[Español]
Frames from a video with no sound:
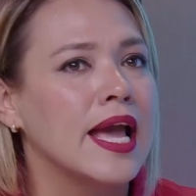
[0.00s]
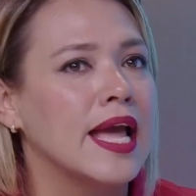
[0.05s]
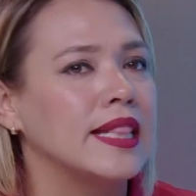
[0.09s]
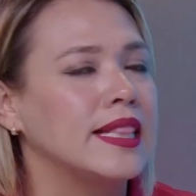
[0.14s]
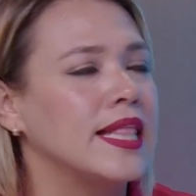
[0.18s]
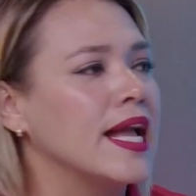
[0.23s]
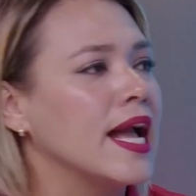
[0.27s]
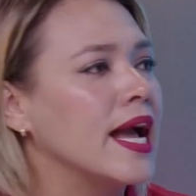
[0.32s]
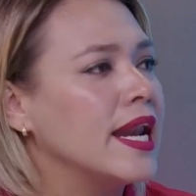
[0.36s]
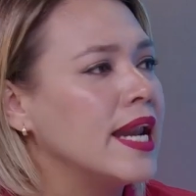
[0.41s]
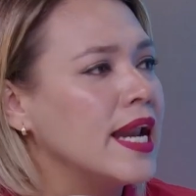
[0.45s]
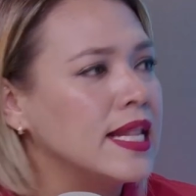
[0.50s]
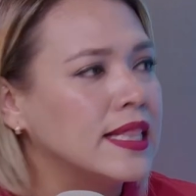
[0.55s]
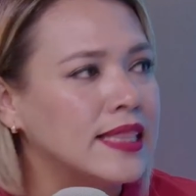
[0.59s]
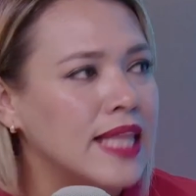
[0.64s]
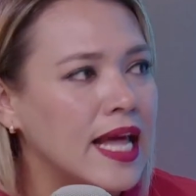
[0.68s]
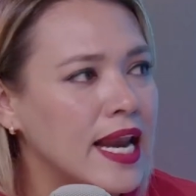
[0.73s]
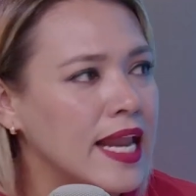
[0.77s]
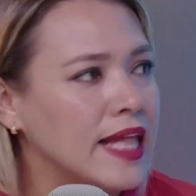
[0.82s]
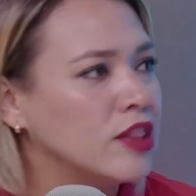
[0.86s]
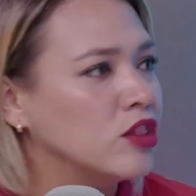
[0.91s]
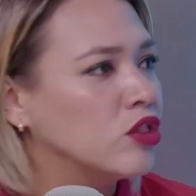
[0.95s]
que tengan el
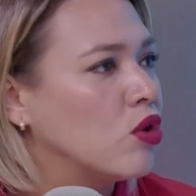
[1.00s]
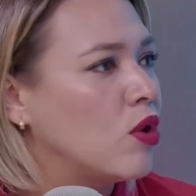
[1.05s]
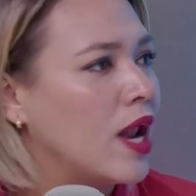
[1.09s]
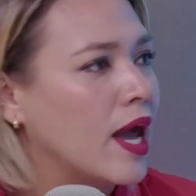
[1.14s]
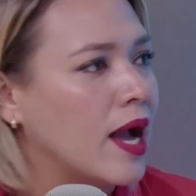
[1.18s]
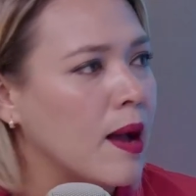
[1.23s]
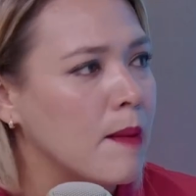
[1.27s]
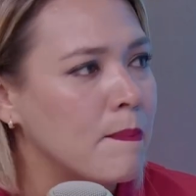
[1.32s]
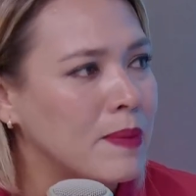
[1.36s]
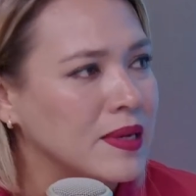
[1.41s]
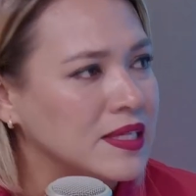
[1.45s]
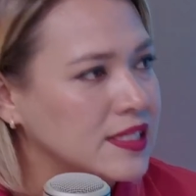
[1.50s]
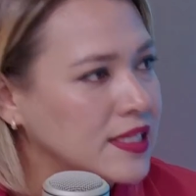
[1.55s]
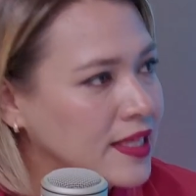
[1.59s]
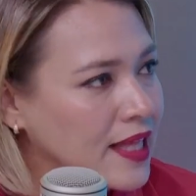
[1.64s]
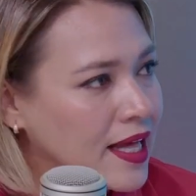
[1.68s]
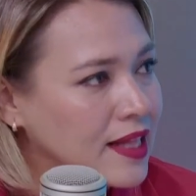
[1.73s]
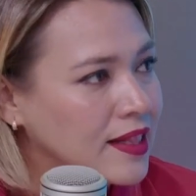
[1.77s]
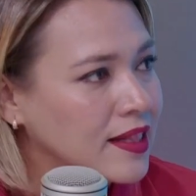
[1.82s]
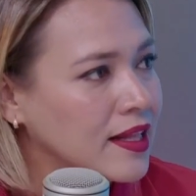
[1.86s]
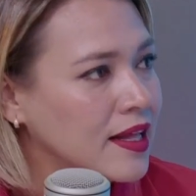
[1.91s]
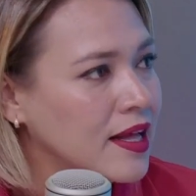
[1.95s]
talento, la
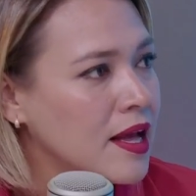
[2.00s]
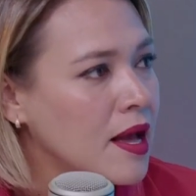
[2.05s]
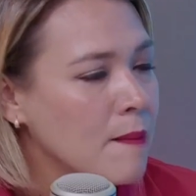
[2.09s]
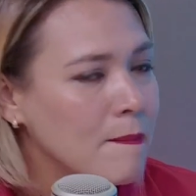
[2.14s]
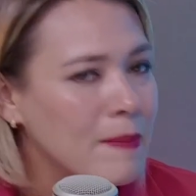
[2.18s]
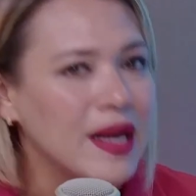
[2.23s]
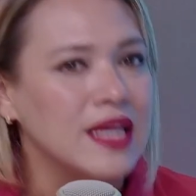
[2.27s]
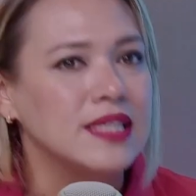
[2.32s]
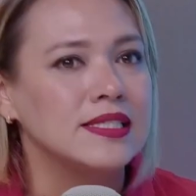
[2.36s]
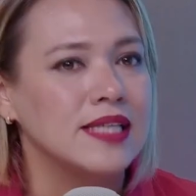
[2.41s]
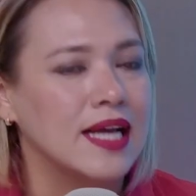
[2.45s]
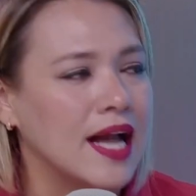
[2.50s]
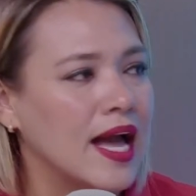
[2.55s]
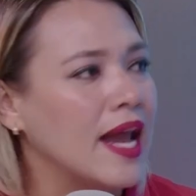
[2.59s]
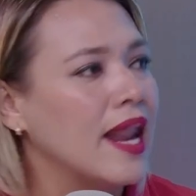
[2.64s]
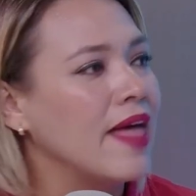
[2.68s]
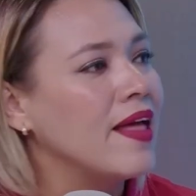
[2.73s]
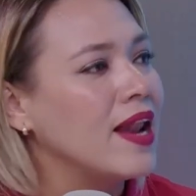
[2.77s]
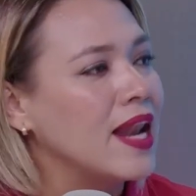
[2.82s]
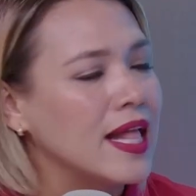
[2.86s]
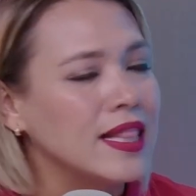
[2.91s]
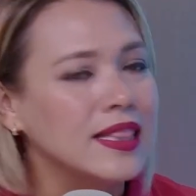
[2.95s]
capacidad para
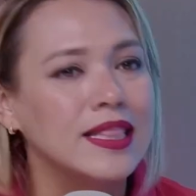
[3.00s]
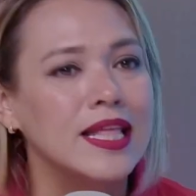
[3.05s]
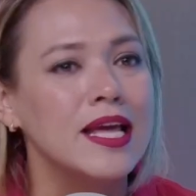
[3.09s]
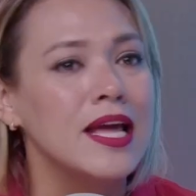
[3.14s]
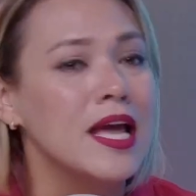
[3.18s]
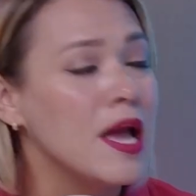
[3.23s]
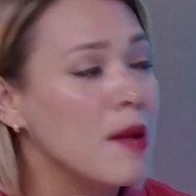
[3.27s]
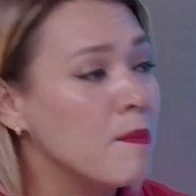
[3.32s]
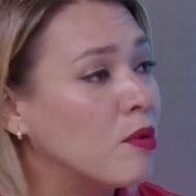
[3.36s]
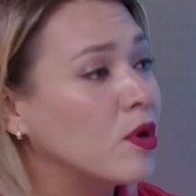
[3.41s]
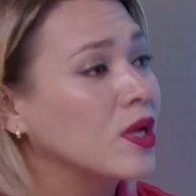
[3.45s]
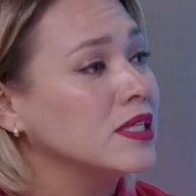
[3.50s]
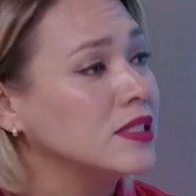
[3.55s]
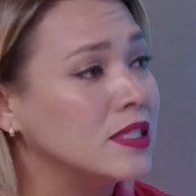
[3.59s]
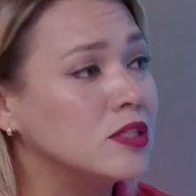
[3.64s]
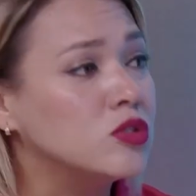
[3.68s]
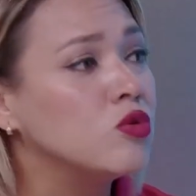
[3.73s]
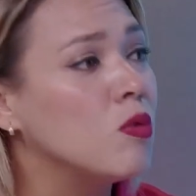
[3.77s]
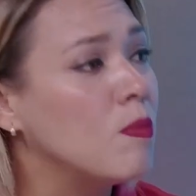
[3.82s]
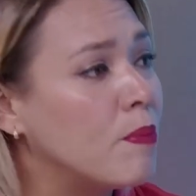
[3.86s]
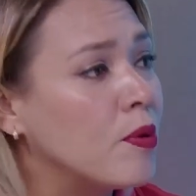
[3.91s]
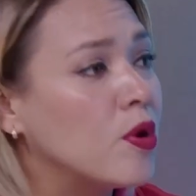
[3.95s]
sacar adelante, porque
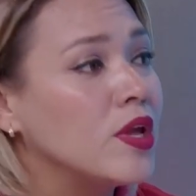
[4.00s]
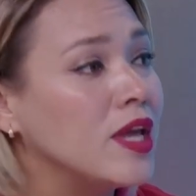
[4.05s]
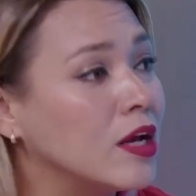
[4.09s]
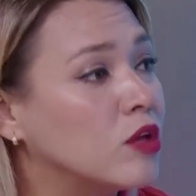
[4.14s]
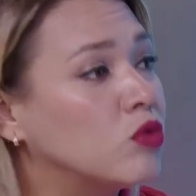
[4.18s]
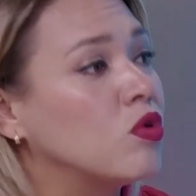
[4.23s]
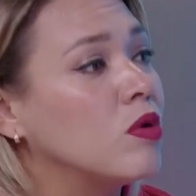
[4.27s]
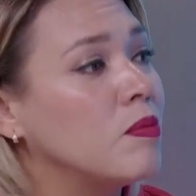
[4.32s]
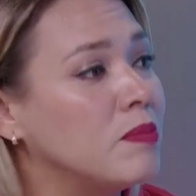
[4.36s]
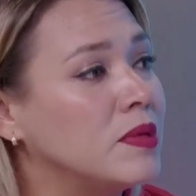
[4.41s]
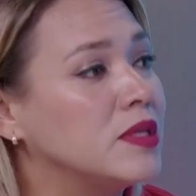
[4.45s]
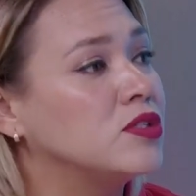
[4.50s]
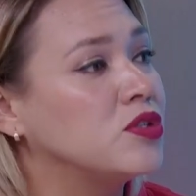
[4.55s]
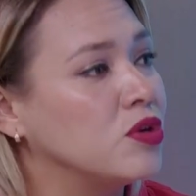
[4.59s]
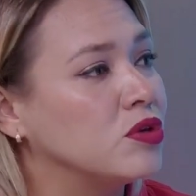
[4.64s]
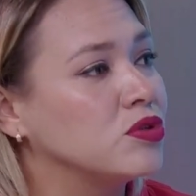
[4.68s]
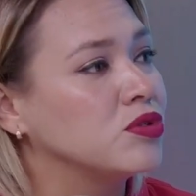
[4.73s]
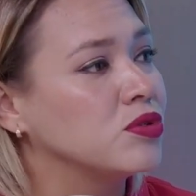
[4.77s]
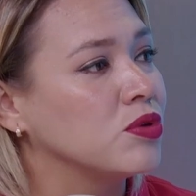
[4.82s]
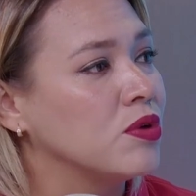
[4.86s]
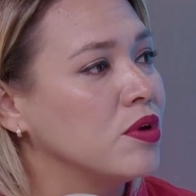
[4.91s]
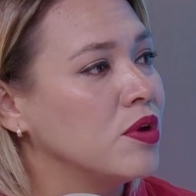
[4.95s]
este es un proyecto
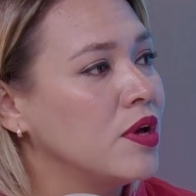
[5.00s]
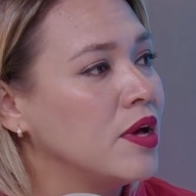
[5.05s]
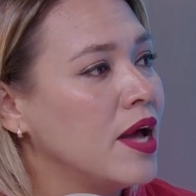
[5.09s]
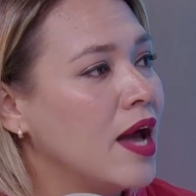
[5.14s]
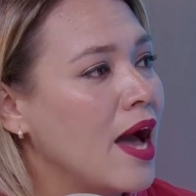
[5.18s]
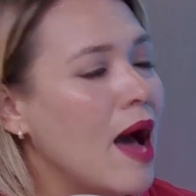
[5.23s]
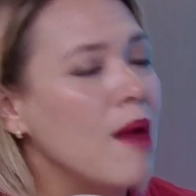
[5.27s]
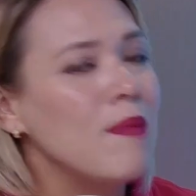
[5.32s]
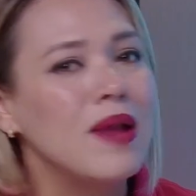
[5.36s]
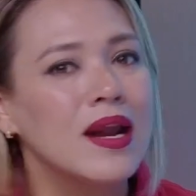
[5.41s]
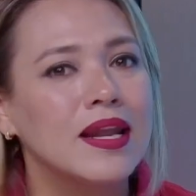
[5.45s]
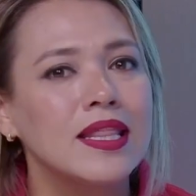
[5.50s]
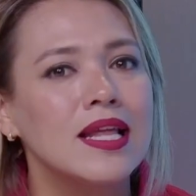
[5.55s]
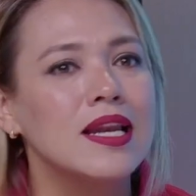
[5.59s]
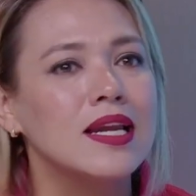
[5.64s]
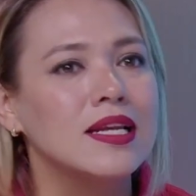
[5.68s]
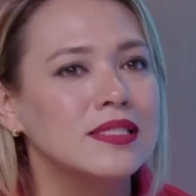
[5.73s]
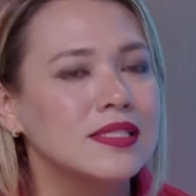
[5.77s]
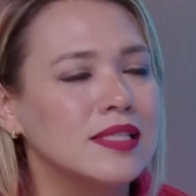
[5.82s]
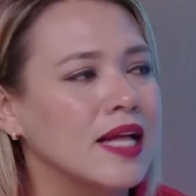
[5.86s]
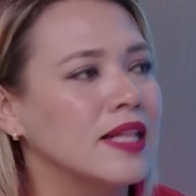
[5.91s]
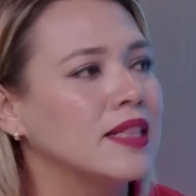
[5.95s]
ambicioso hablar
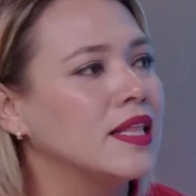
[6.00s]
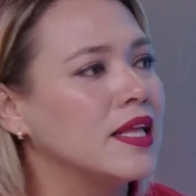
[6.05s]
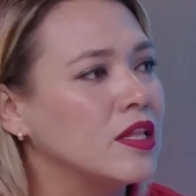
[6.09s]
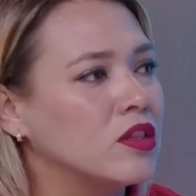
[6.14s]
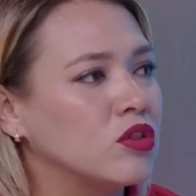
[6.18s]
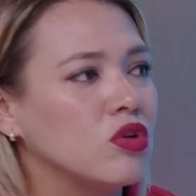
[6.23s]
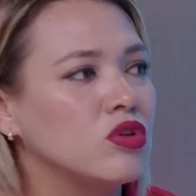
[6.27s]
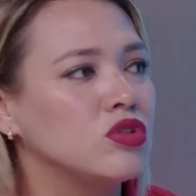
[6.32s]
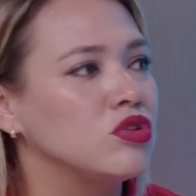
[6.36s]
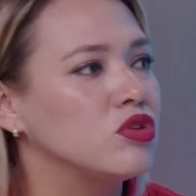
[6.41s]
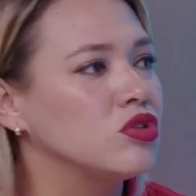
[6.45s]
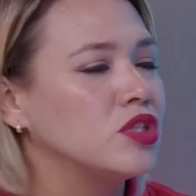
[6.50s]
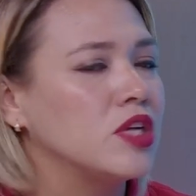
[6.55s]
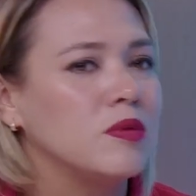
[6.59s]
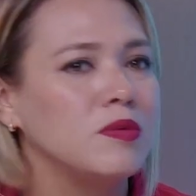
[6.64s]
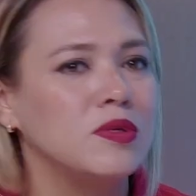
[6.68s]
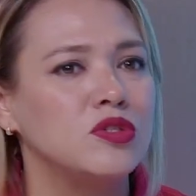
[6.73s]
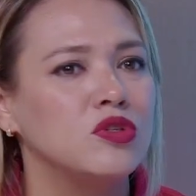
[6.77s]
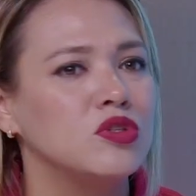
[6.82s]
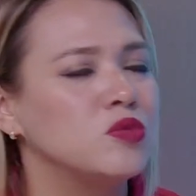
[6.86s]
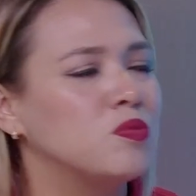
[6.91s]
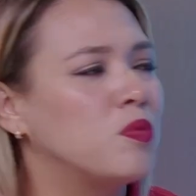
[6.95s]
del rescate de todos los
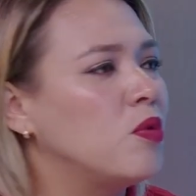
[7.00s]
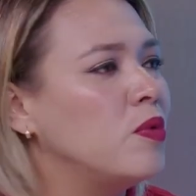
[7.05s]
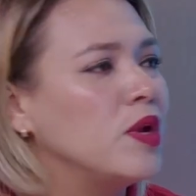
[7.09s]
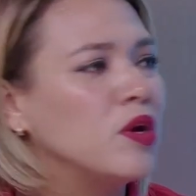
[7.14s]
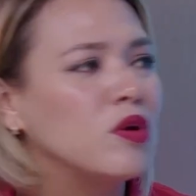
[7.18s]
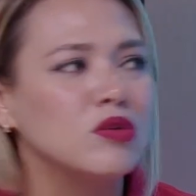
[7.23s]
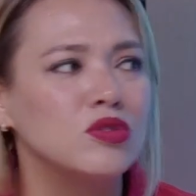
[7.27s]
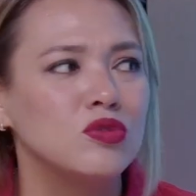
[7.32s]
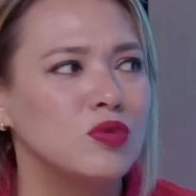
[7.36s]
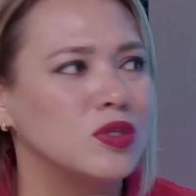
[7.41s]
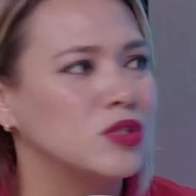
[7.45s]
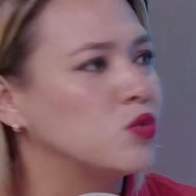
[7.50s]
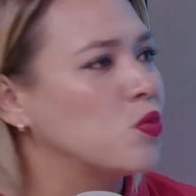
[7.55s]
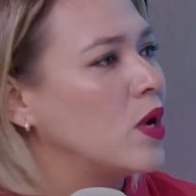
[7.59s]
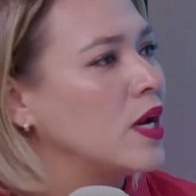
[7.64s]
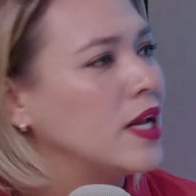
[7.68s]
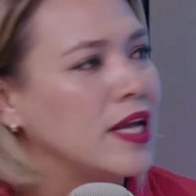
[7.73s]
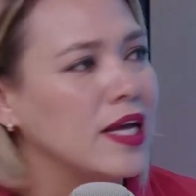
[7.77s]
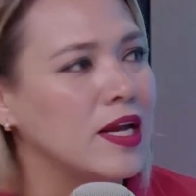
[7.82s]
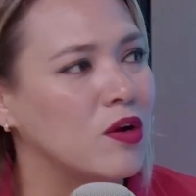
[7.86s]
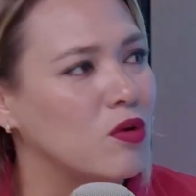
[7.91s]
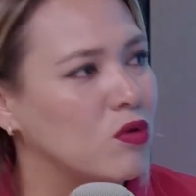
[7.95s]
servicios públicos no es
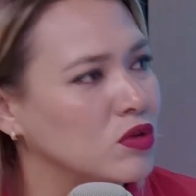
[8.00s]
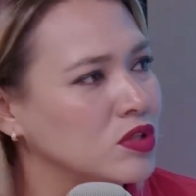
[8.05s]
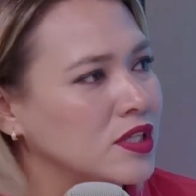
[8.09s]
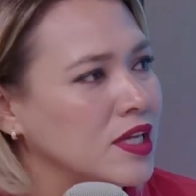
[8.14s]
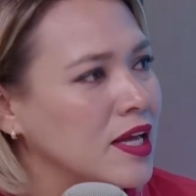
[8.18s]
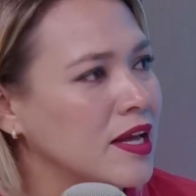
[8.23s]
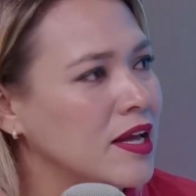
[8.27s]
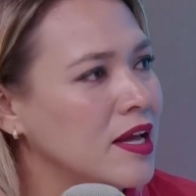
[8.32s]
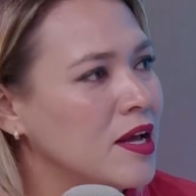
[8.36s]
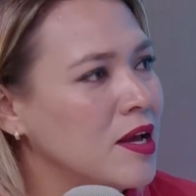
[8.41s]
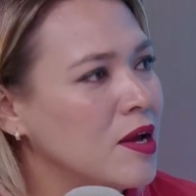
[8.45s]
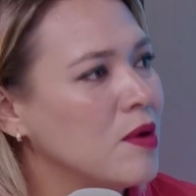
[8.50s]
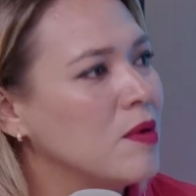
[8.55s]
cualquier cosa.